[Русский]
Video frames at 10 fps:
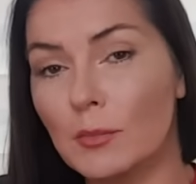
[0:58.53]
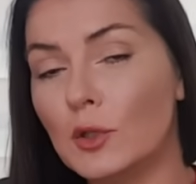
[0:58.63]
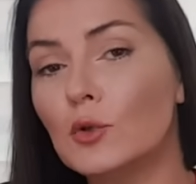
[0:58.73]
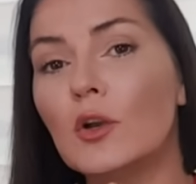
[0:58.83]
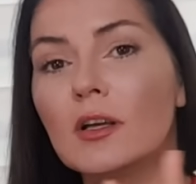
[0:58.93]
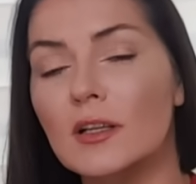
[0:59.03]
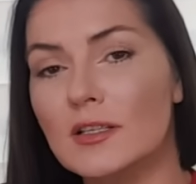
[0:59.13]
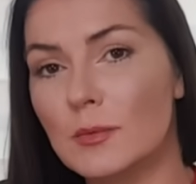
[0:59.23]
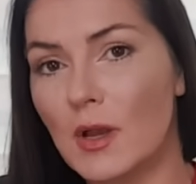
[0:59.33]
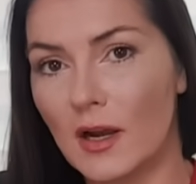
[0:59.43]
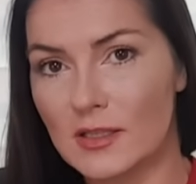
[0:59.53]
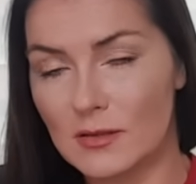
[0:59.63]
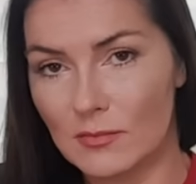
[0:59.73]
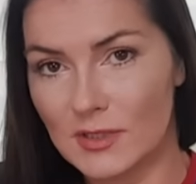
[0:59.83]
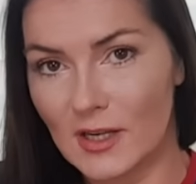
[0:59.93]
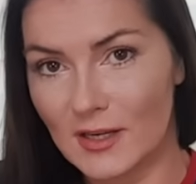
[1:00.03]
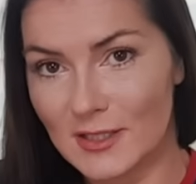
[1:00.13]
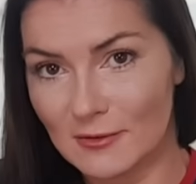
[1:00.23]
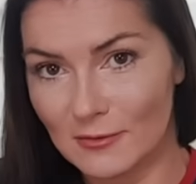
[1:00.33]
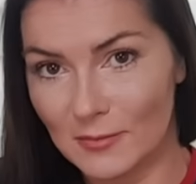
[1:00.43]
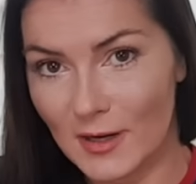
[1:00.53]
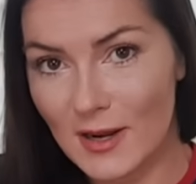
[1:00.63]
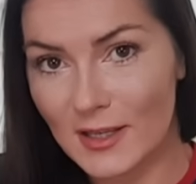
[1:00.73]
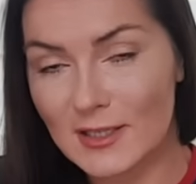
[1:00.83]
Мы не только для себя хотим быть красивыми. Правильно?